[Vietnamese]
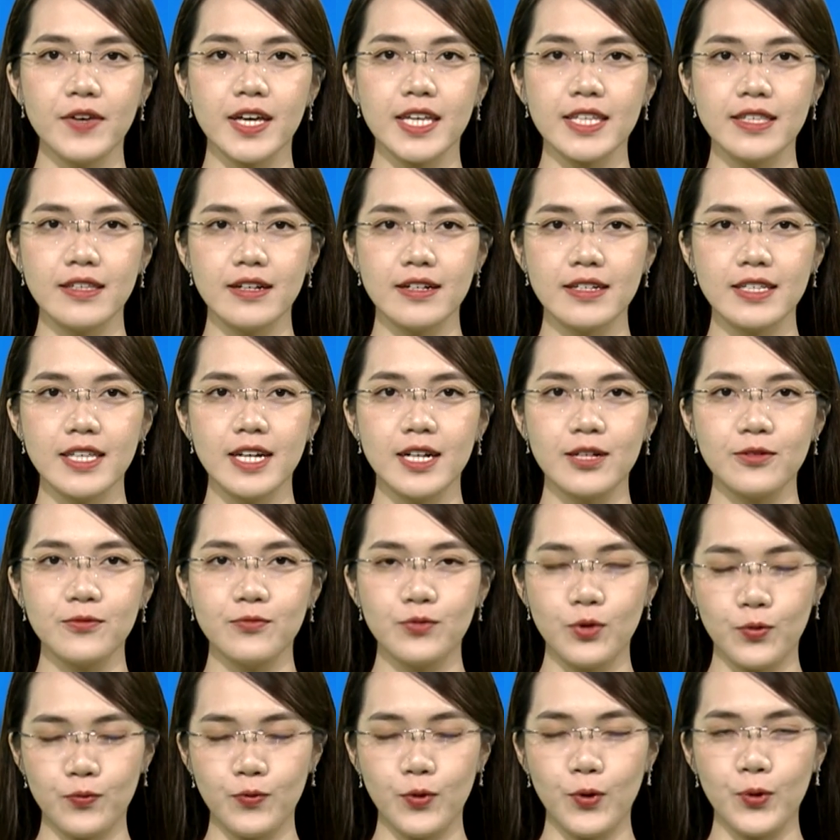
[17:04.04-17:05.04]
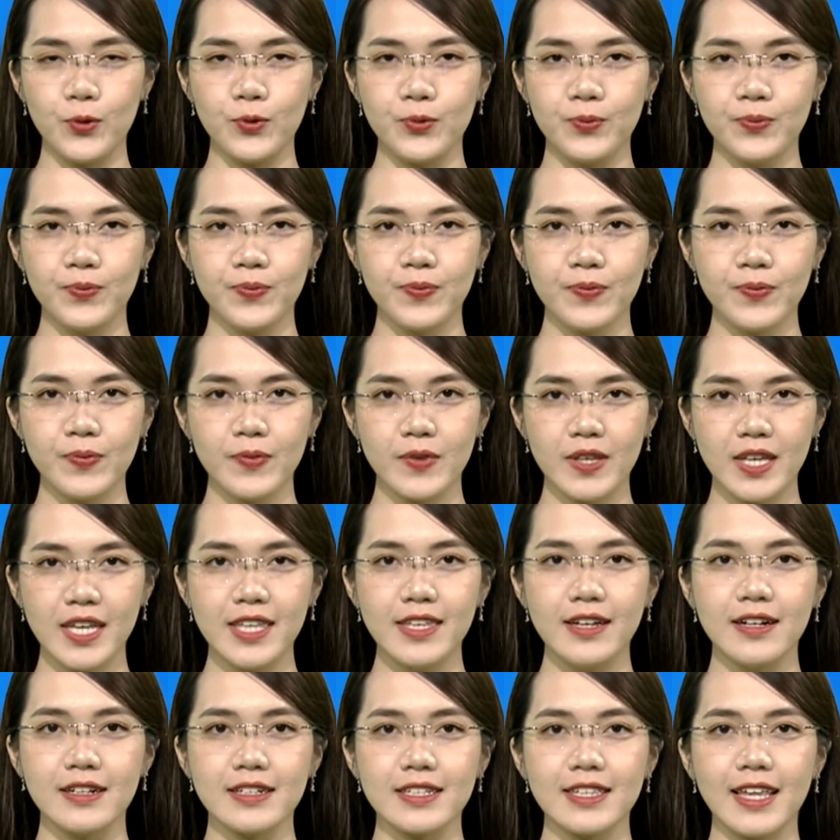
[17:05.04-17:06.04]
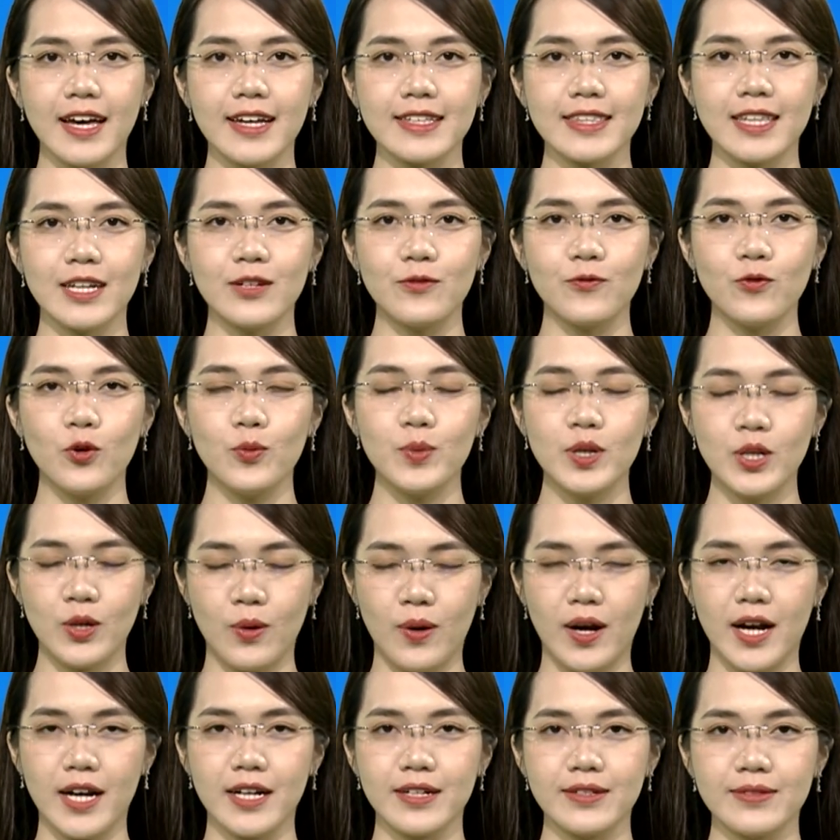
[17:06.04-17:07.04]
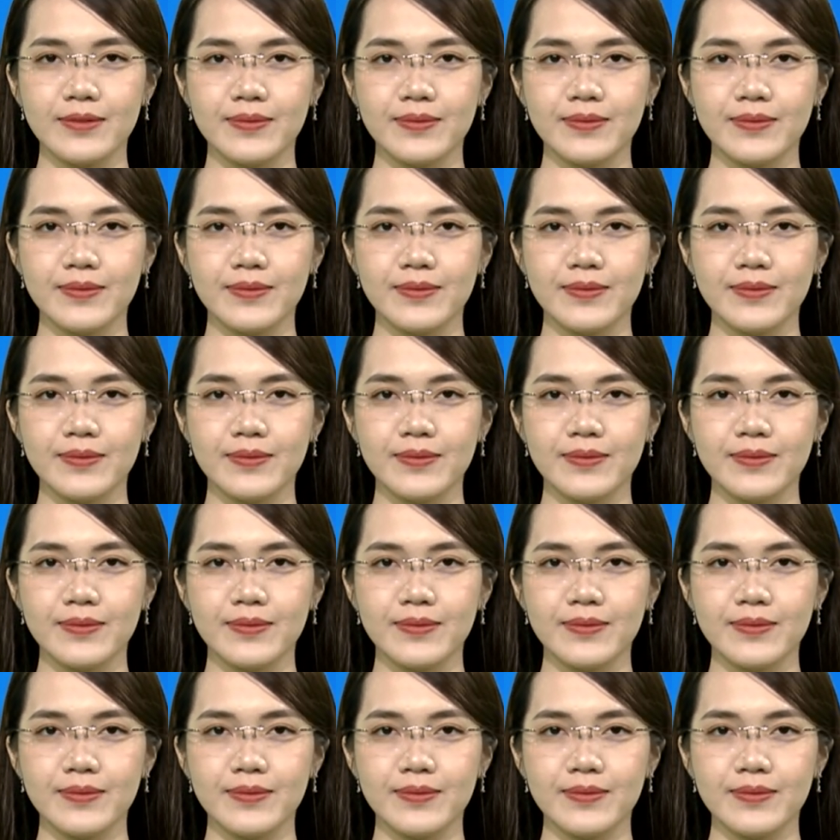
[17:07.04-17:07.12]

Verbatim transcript: về nhân dân phục vụ, ghi nhận tại thành phố Biên Hòa.